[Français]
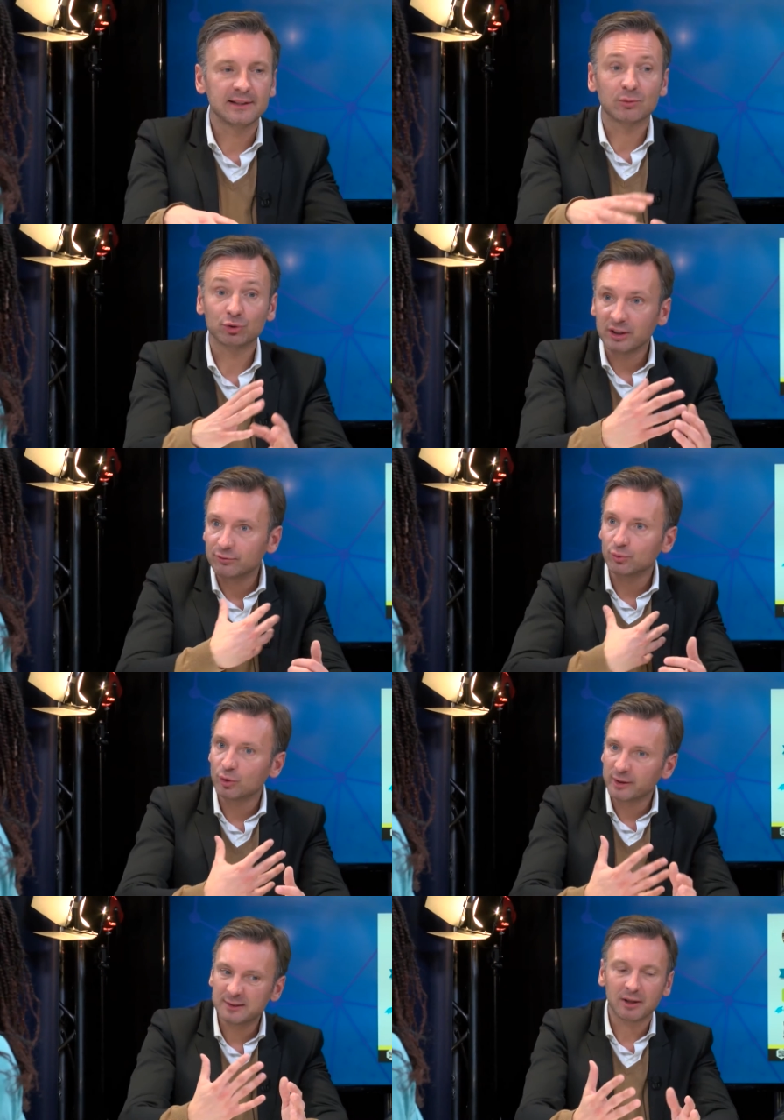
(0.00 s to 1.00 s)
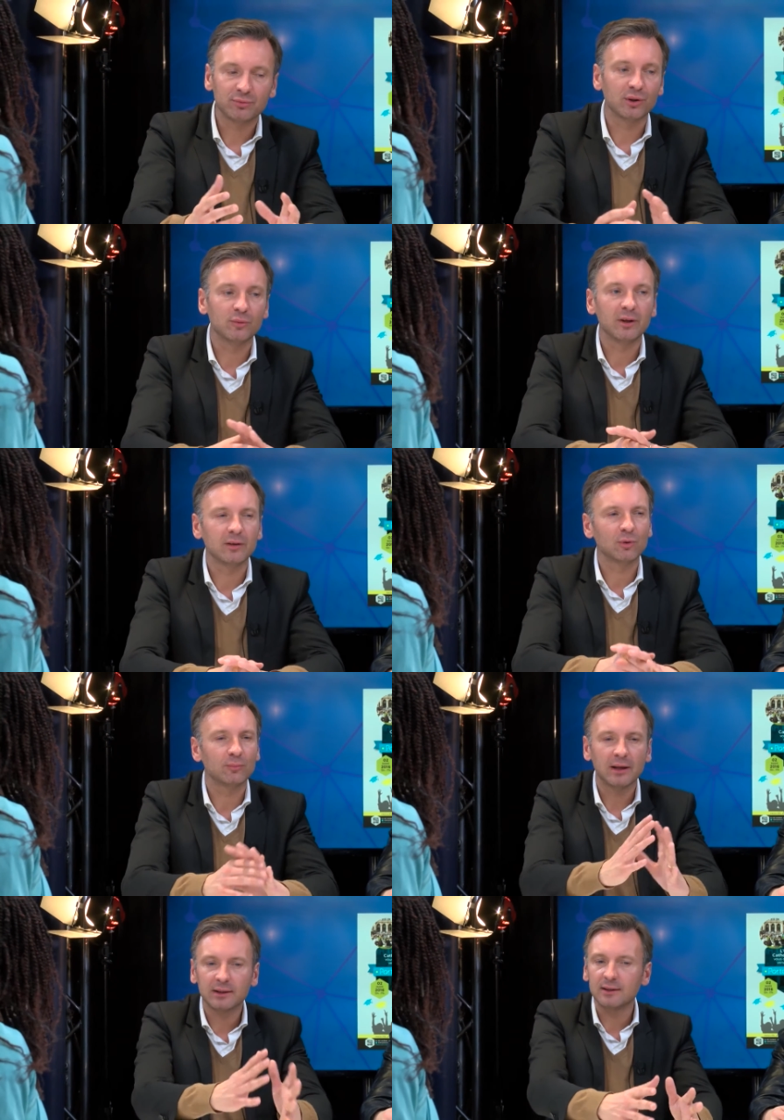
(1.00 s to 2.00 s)
Ils sont chefs d'entreprise parfois eux-mêmes, en
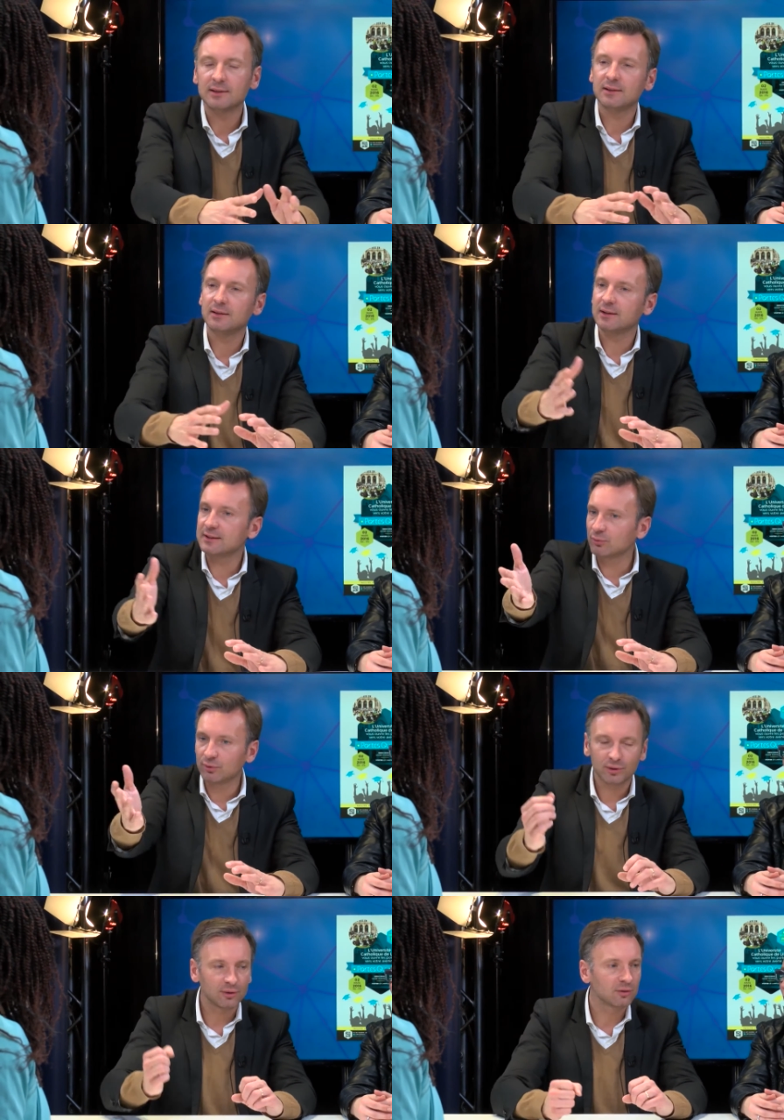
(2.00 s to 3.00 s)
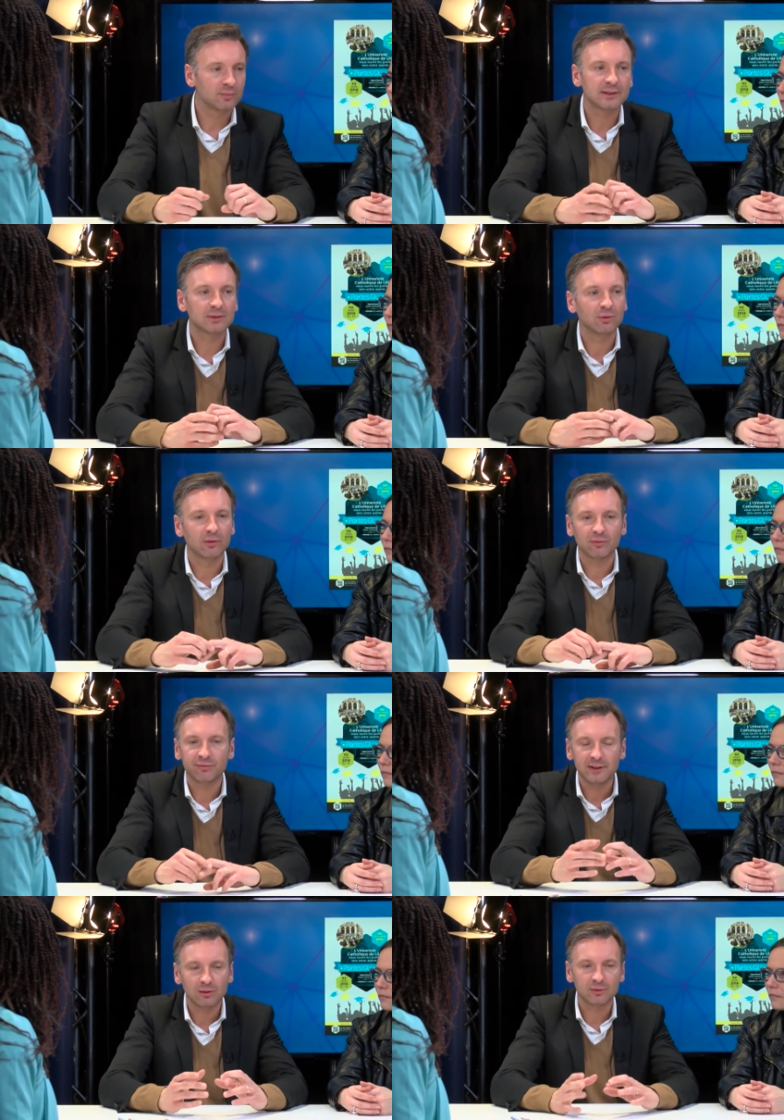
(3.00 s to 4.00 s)
marketing, ils sont en com, ils sont en
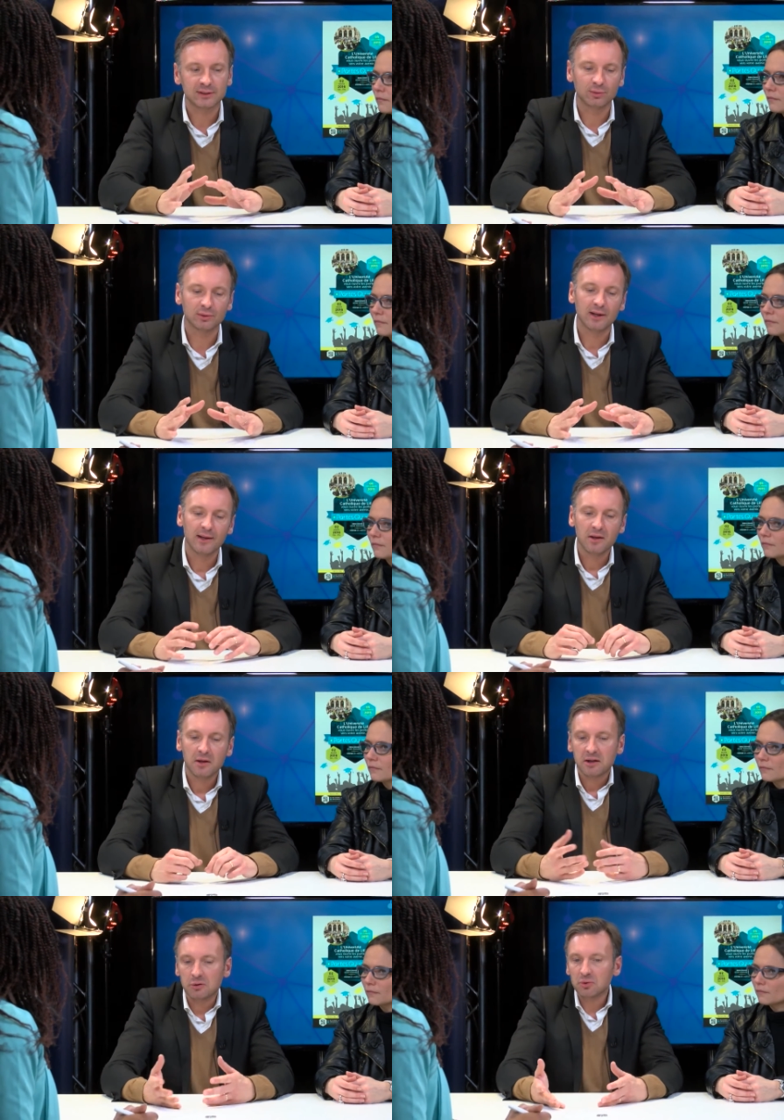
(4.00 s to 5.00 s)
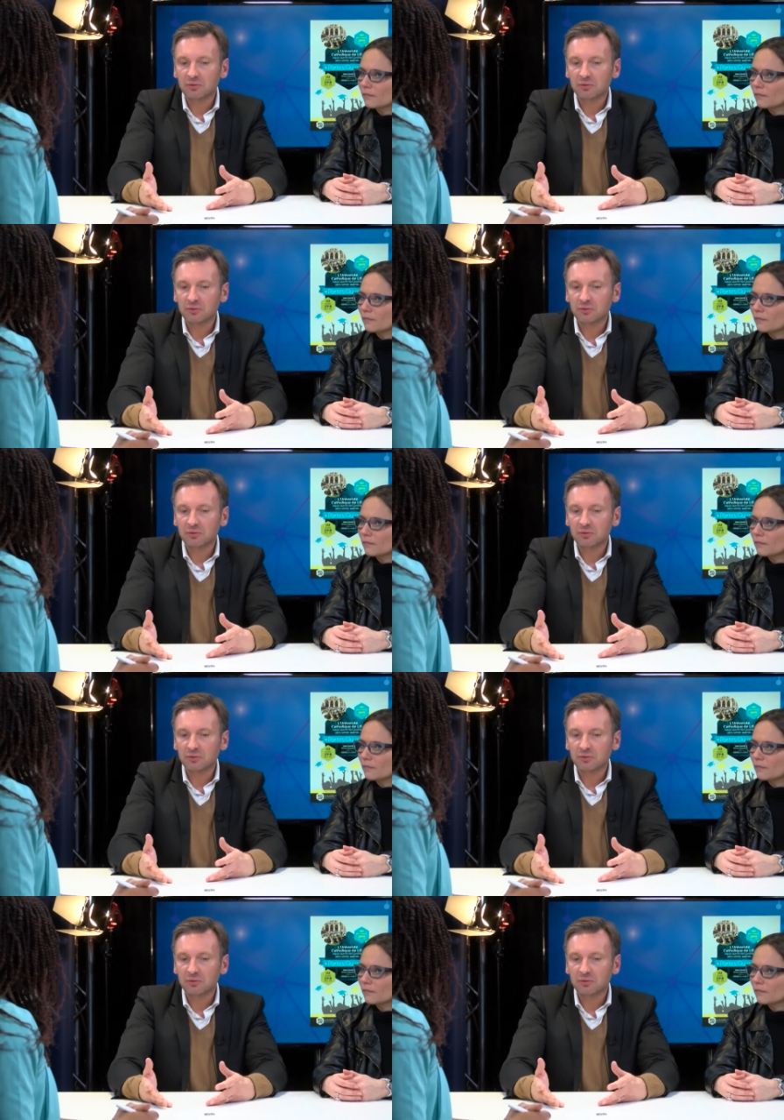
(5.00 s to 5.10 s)
finance et autres. Et eux en